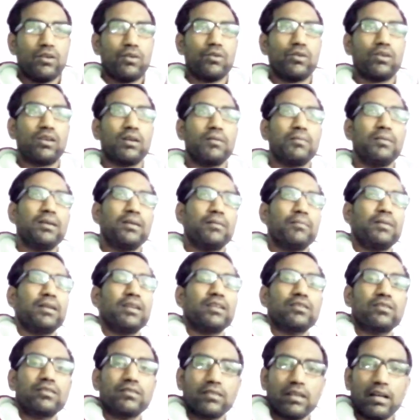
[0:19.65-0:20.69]
और कभी
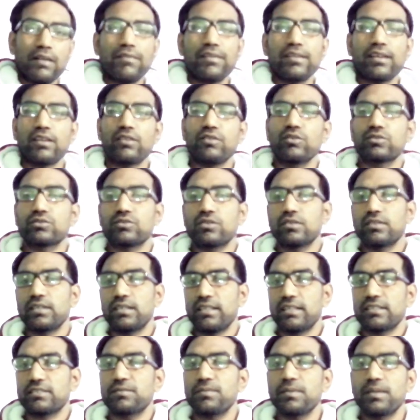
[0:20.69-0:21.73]
मेरे काफ़ी सारे दोस्तों ने
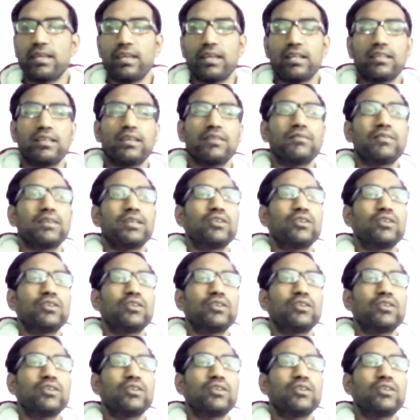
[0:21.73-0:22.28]
सजेस्ट भी किया था